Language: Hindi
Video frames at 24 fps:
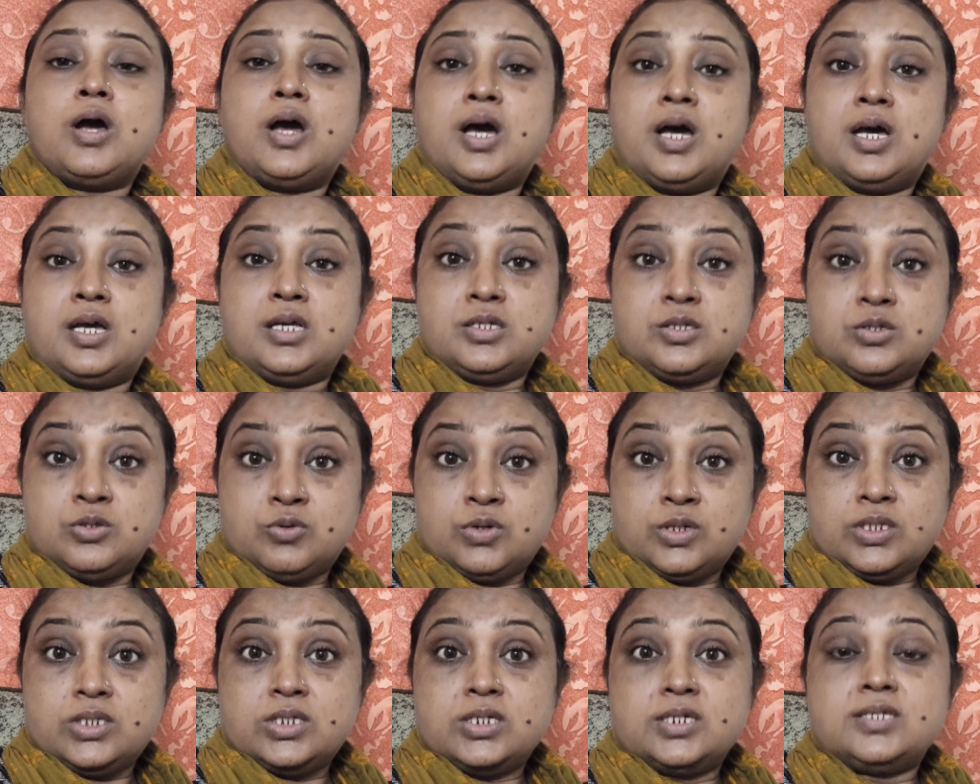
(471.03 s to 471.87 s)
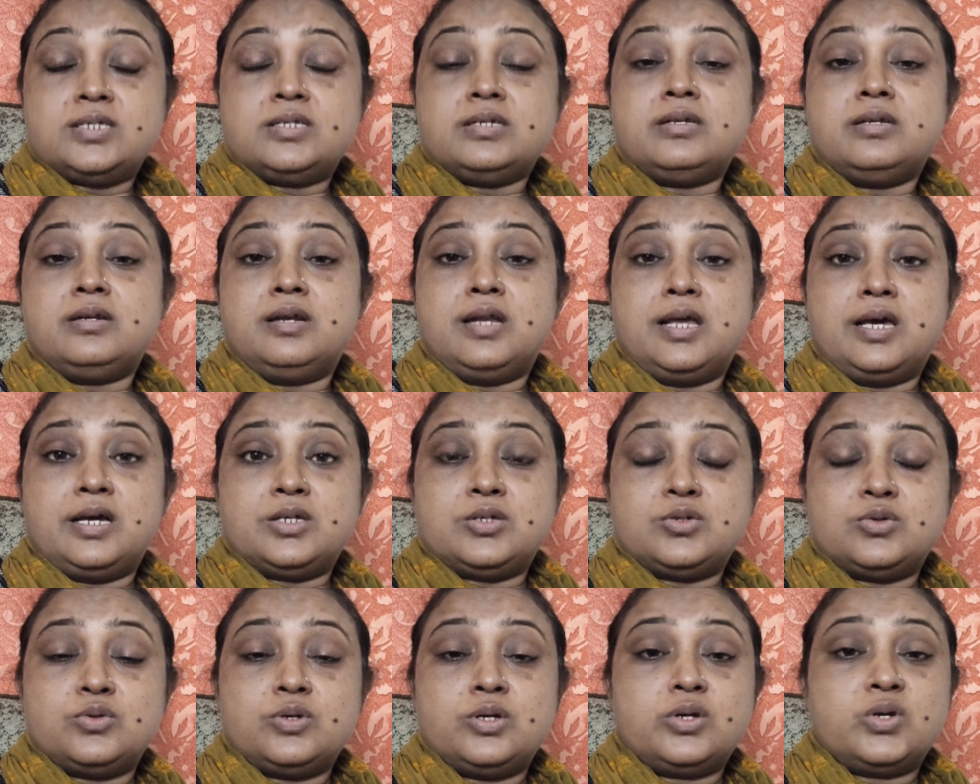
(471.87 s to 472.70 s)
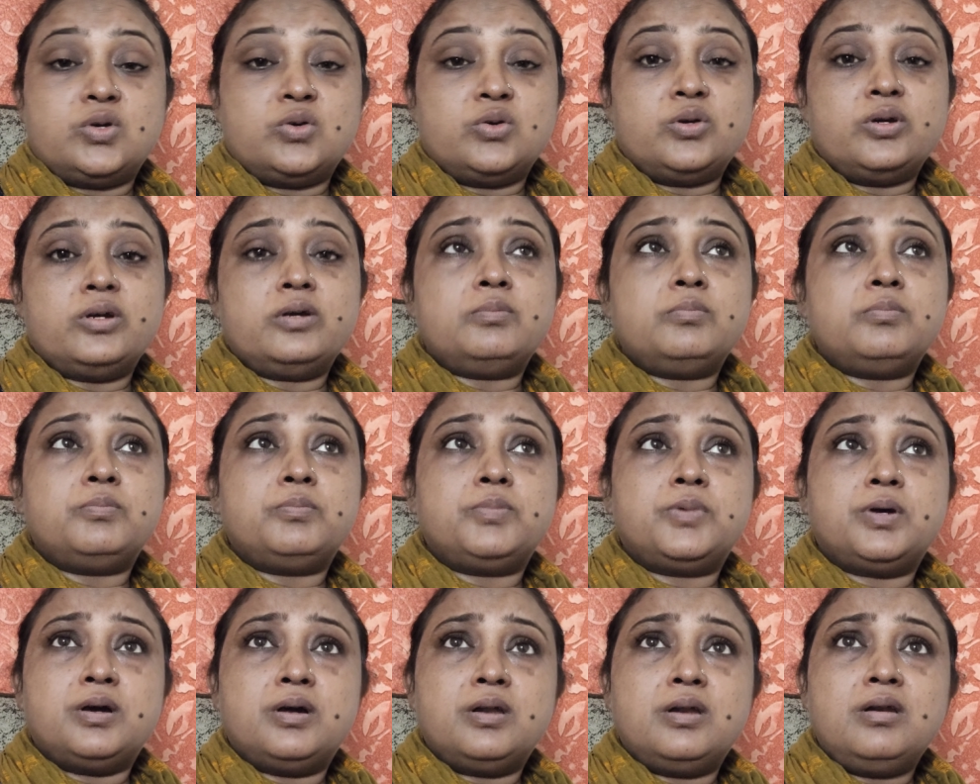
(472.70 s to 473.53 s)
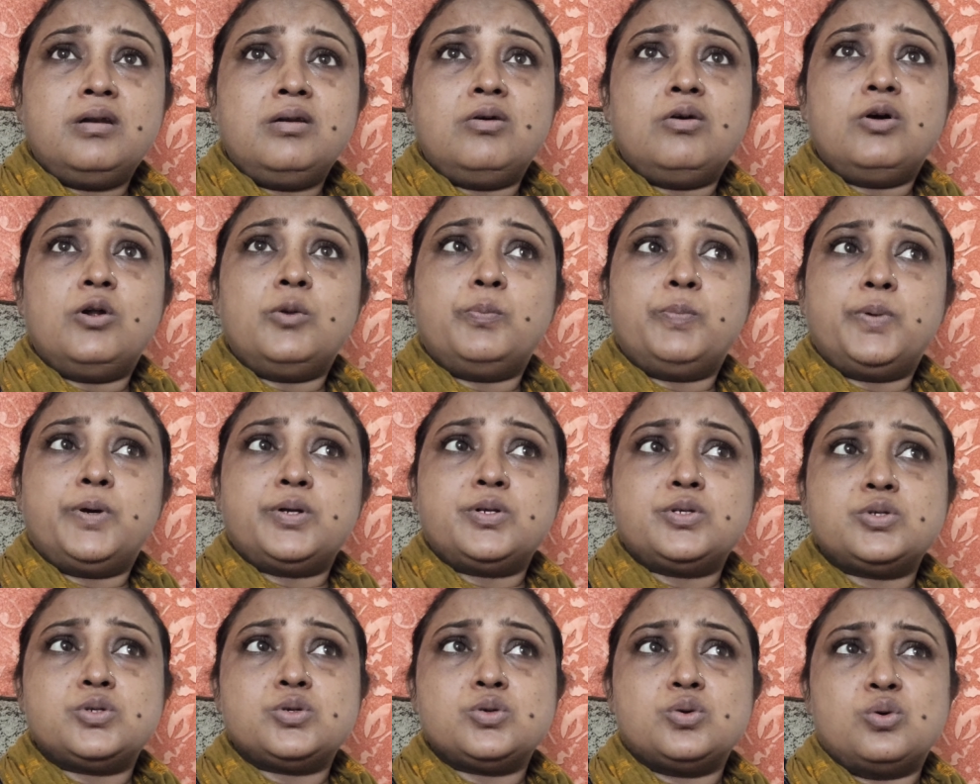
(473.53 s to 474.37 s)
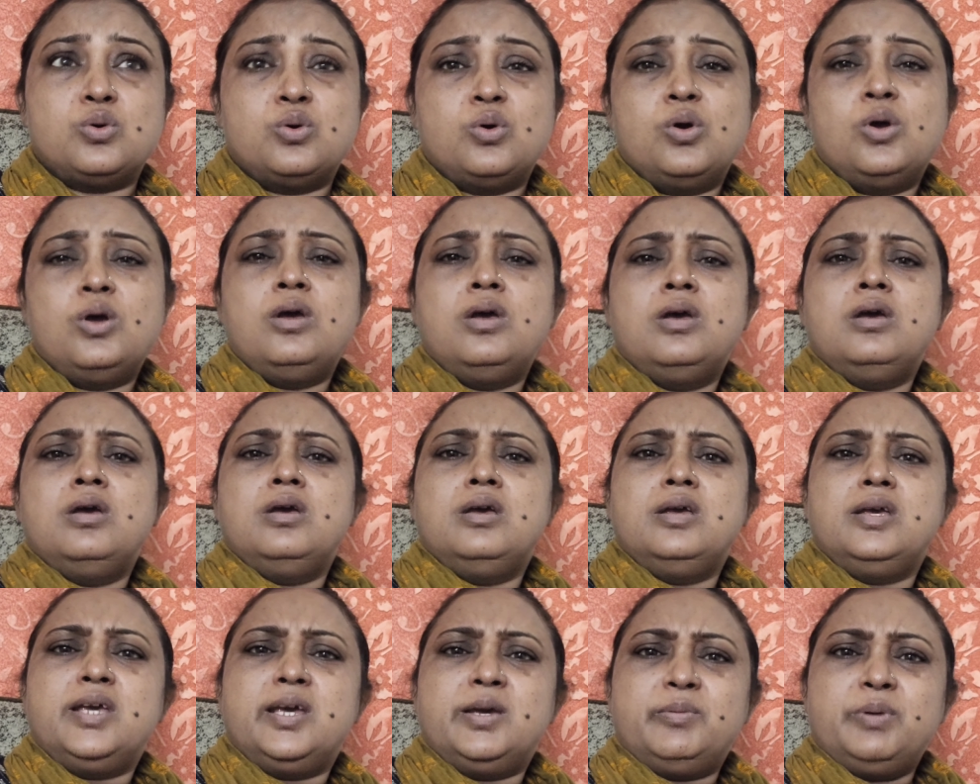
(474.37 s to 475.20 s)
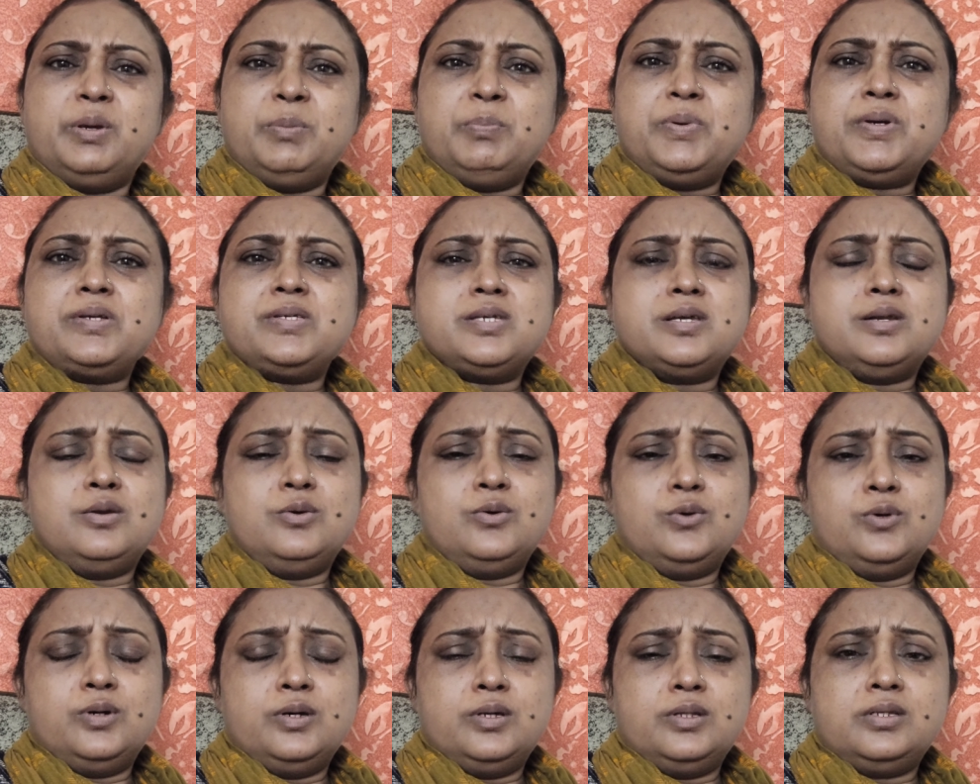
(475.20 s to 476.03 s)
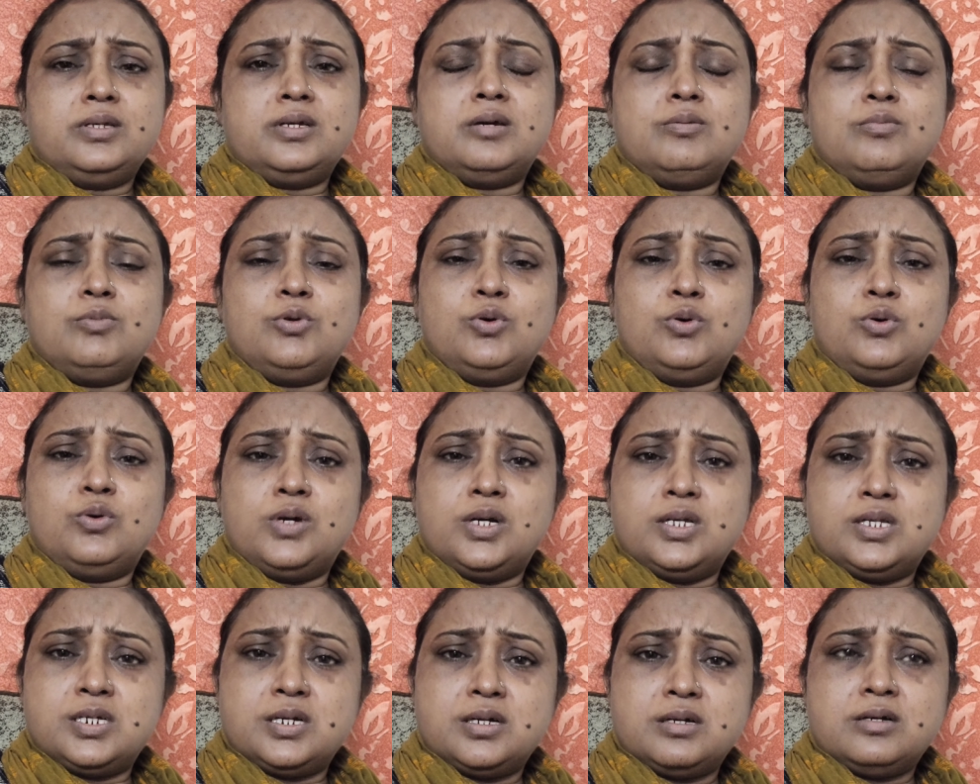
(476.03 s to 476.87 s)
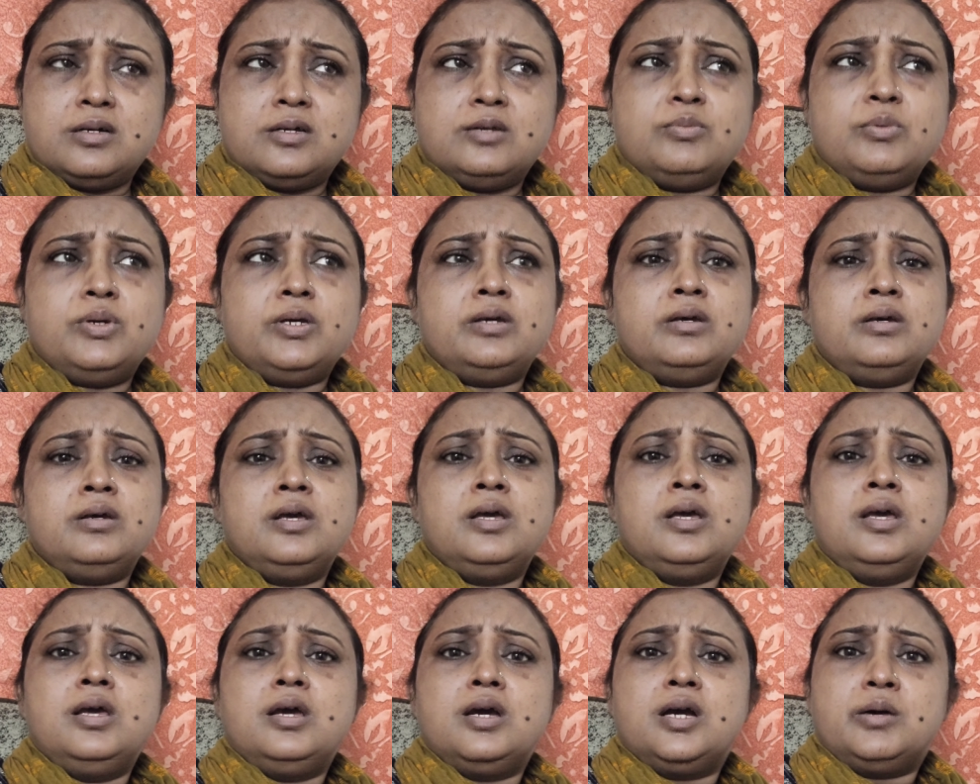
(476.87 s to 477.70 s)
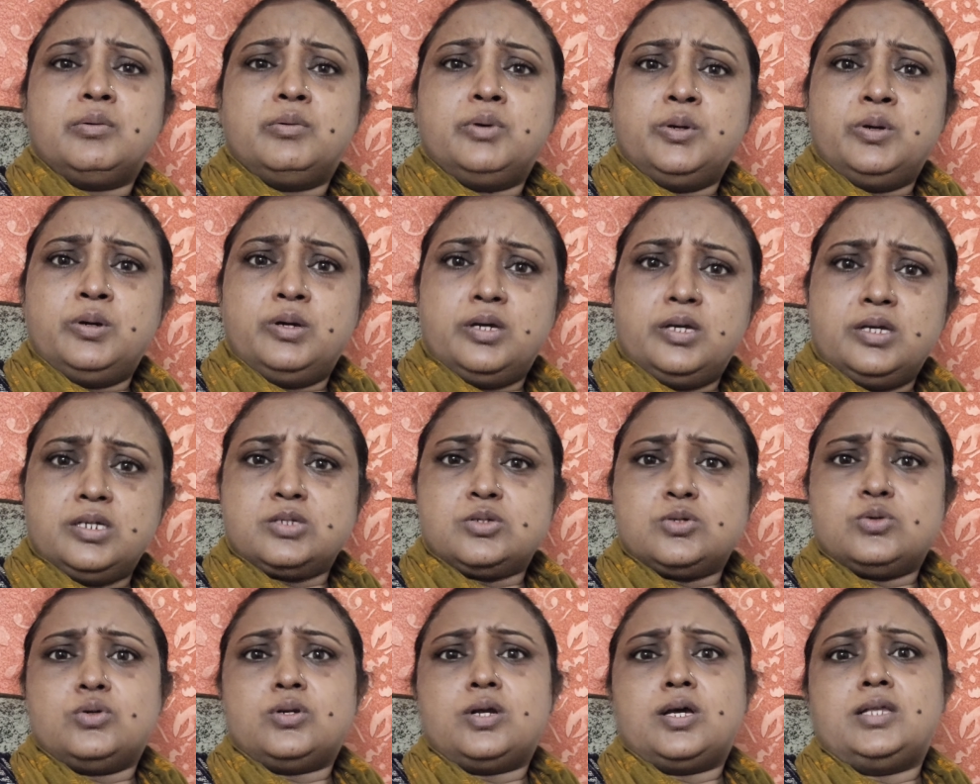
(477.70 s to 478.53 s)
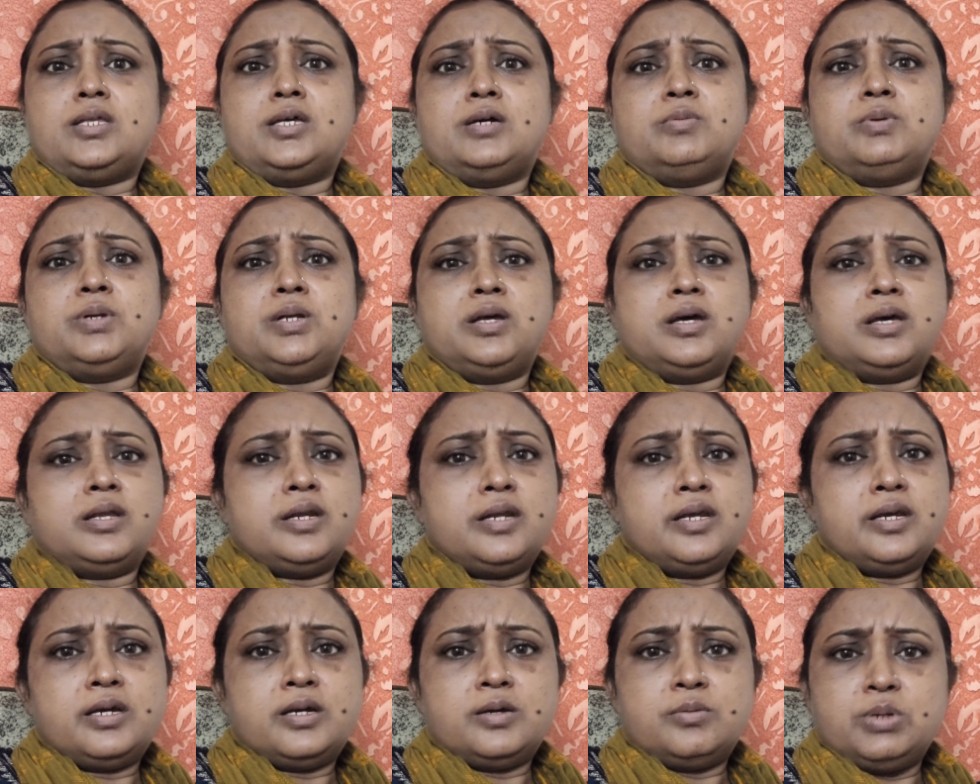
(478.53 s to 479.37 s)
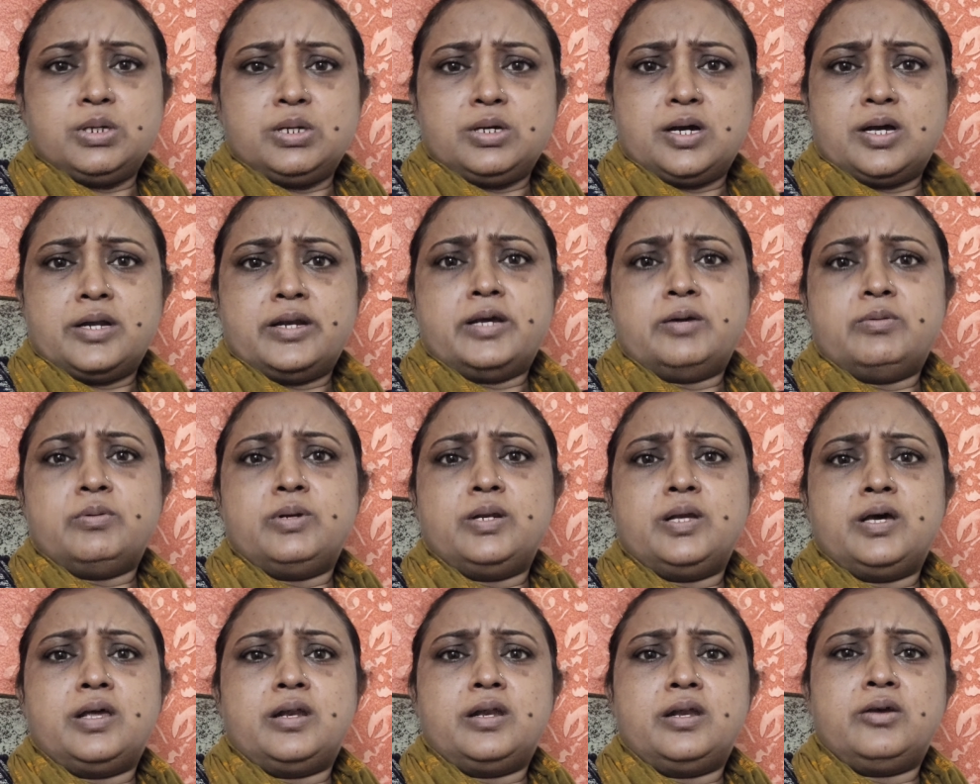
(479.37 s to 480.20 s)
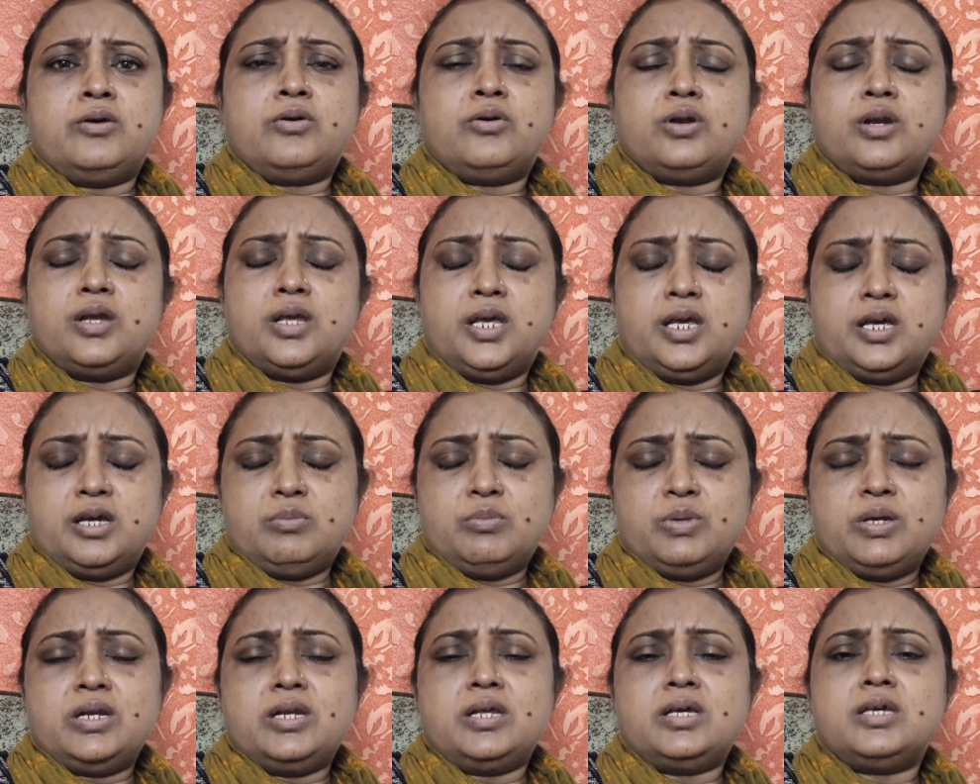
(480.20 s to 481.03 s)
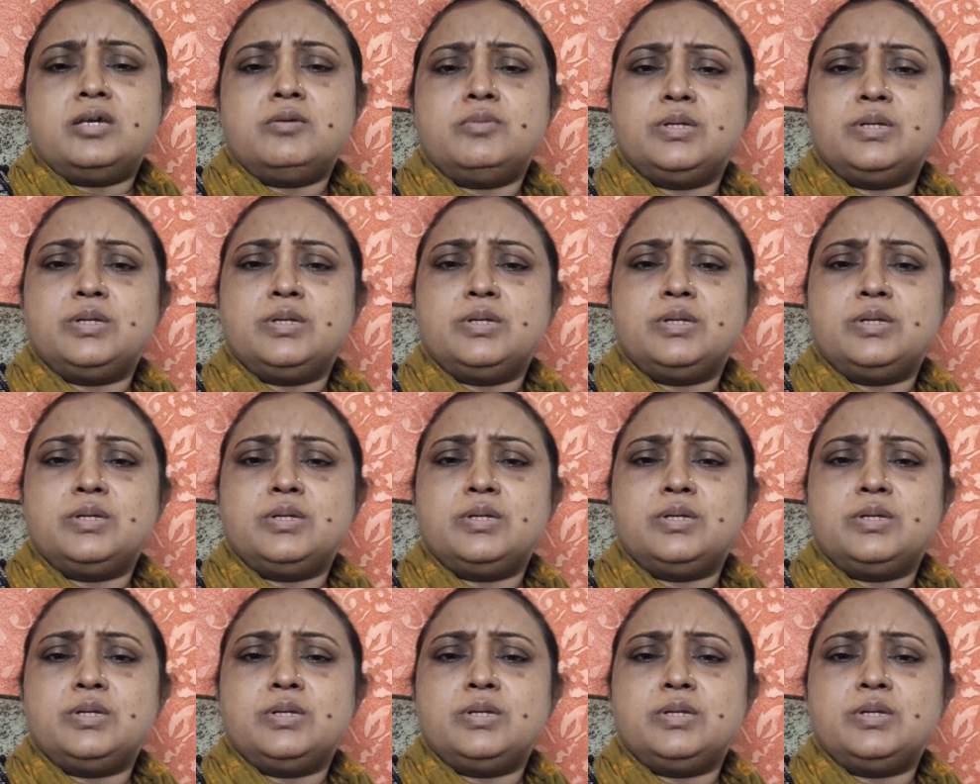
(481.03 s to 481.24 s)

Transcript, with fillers: आज तो अच्छे से रिलैक्स हुई है क्योंकि कल और परसों ये भी पज़ल हो गई थी हम लोगों के चक्कर में कभी इसको राधा बना रहे हैं कभी काना बना रहे हैं और एक महीने की